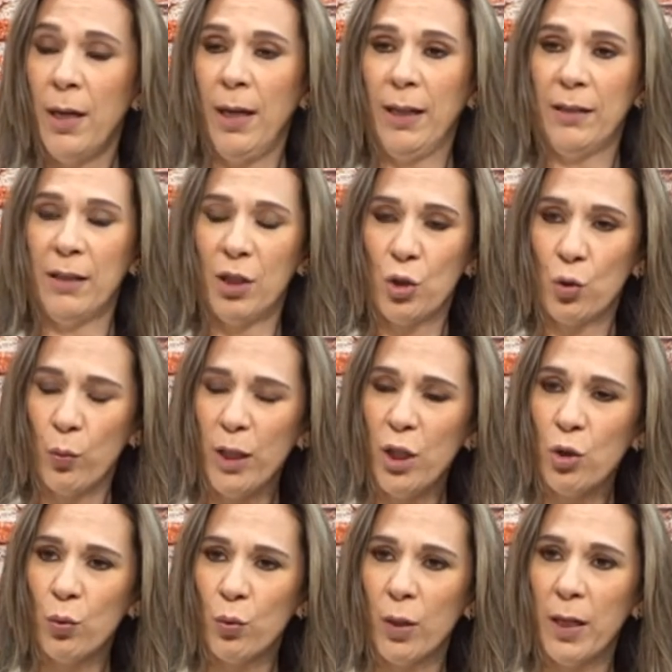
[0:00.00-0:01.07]
حتى شوي
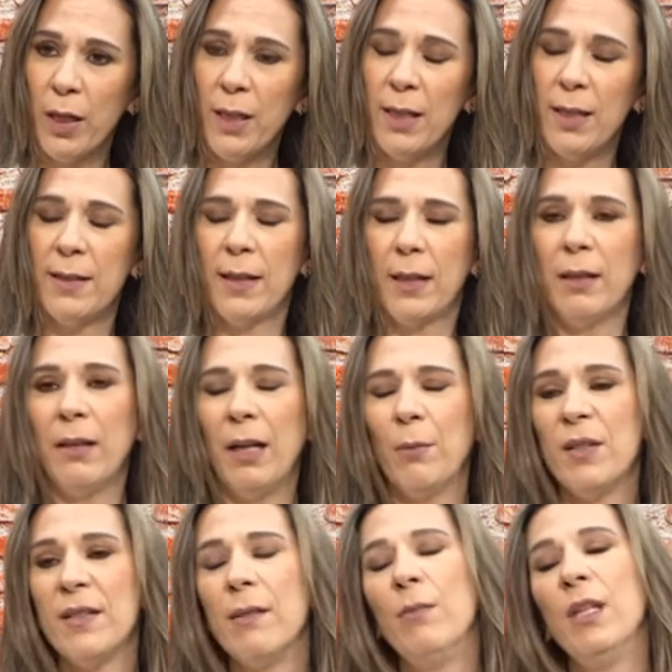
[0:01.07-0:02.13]
شوي اذا كنت
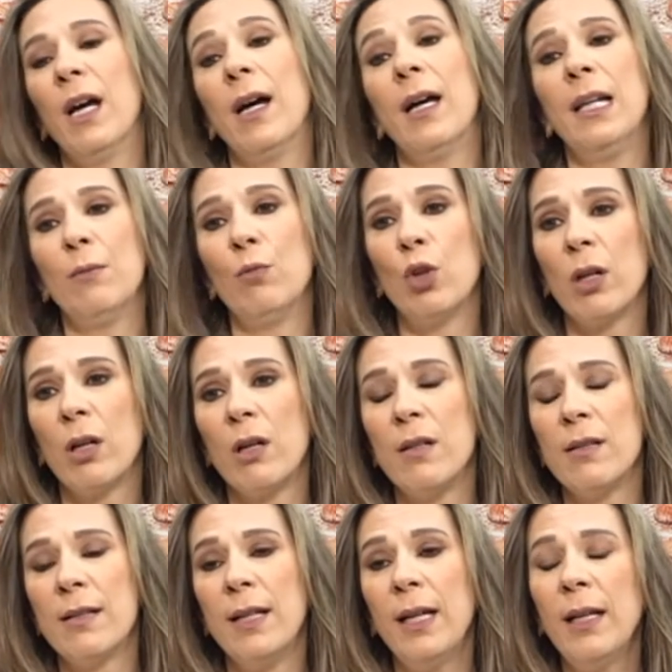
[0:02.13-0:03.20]
عم تسميه عالمه
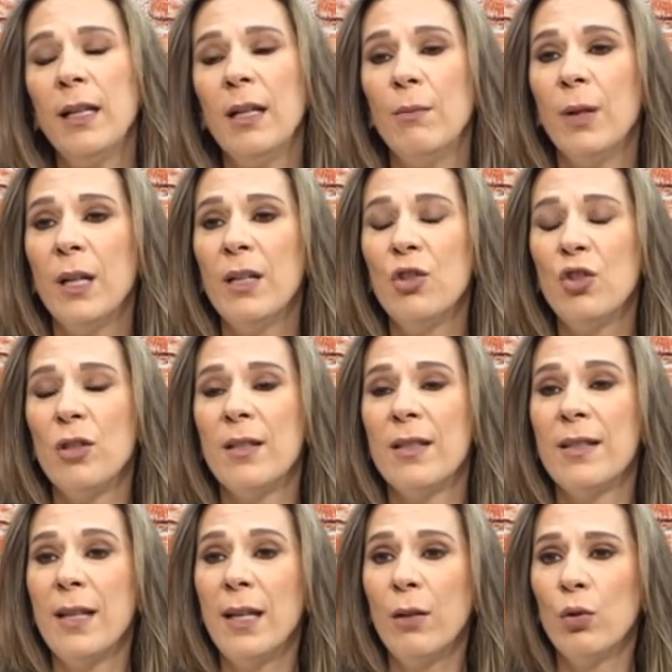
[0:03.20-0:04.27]
الخاص نحن نبلش
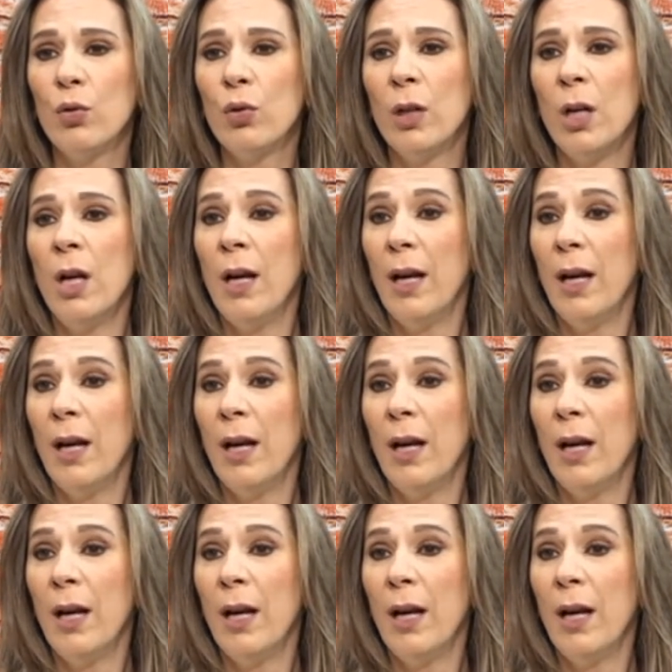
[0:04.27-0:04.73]
نساعده